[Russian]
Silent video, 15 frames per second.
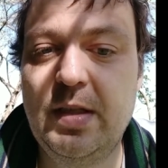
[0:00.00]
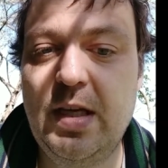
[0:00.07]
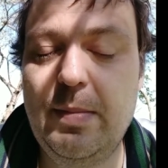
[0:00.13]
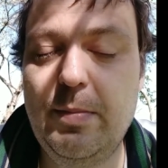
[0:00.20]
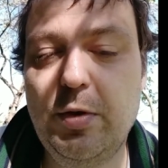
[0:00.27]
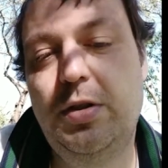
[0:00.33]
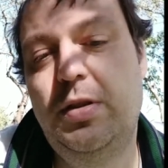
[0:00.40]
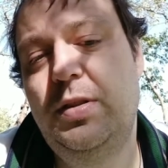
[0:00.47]
И
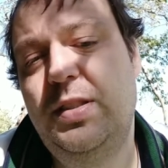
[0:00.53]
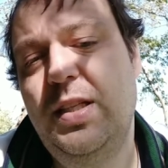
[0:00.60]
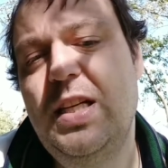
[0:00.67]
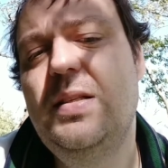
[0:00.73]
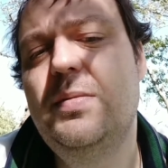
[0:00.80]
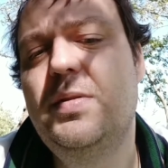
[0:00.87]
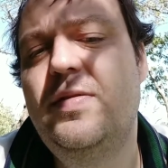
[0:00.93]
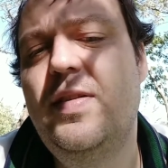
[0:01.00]
может с
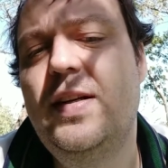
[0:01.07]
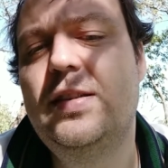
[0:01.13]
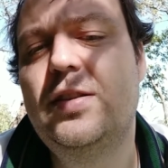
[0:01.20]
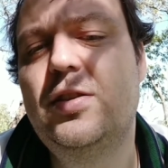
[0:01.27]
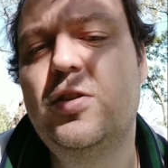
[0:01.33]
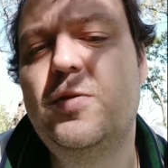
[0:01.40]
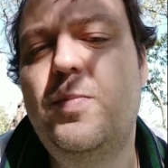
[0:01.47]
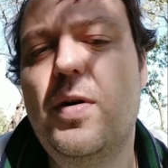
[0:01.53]
этим связано,
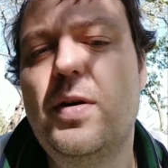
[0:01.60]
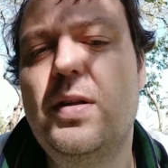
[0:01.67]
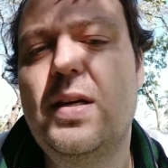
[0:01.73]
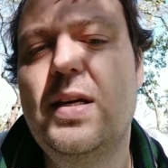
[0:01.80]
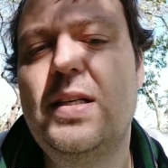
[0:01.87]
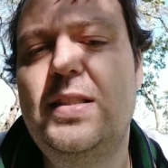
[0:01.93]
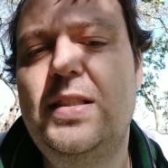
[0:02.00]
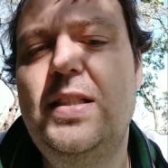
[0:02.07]
что сборная
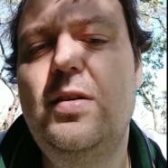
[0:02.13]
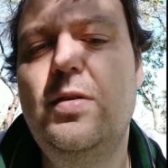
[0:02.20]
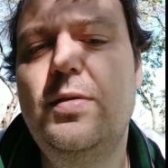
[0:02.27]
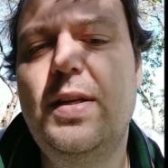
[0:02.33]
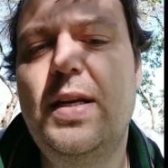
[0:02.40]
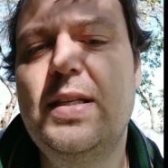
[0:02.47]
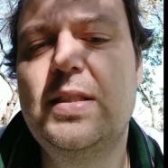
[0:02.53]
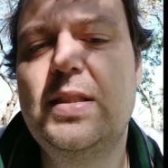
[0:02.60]
России у
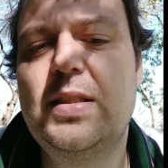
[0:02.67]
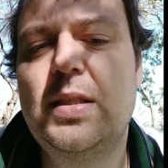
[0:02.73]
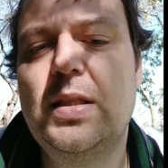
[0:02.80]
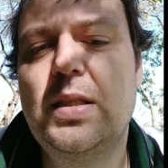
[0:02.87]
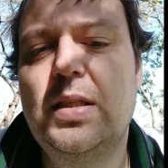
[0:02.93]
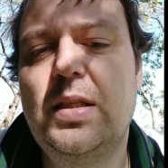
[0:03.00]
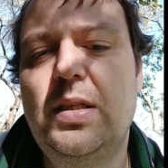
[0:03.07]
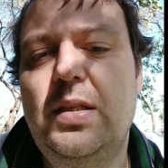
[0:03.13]
нас
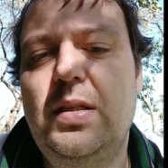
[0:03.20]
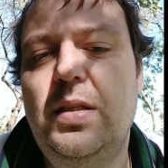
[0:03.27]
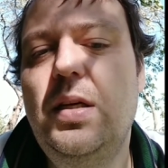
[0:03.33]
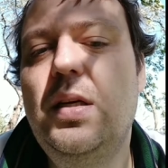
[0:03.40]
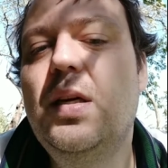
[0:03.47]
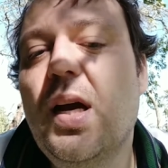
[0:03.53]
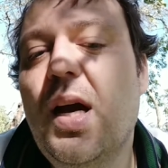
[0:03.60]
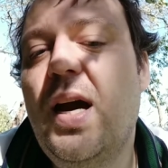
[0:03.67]
не
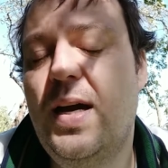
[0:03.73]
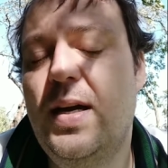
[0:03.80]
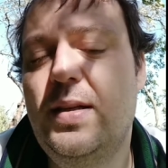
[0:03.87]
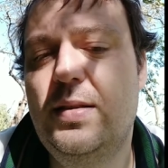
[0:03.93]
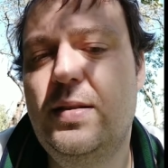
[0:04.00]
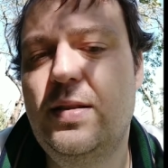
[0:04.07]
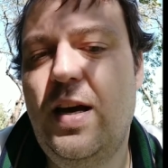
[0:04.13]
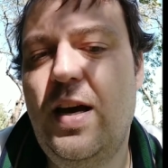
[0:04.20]
играет,
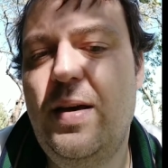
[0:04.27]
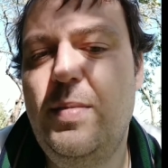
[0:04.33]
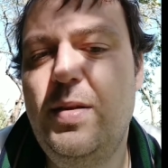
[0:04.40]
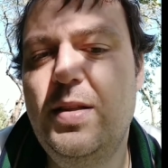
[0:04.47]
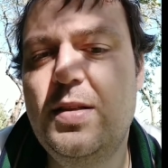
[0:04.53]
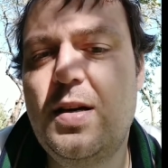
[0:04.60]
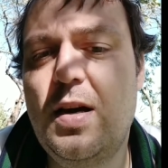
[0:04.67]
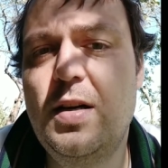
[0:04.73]
а
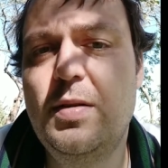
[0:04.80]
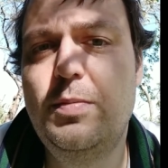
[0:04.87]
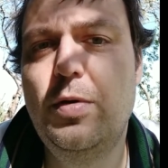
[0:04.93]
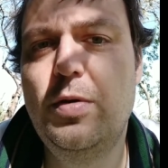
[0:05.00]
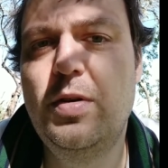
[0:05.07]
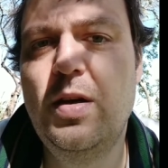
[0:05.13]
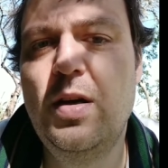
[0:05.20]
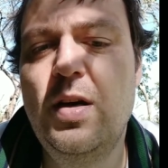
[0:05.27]
именно, как говорят
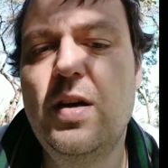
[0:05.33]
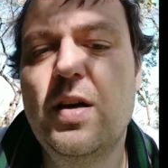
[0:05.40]
многие,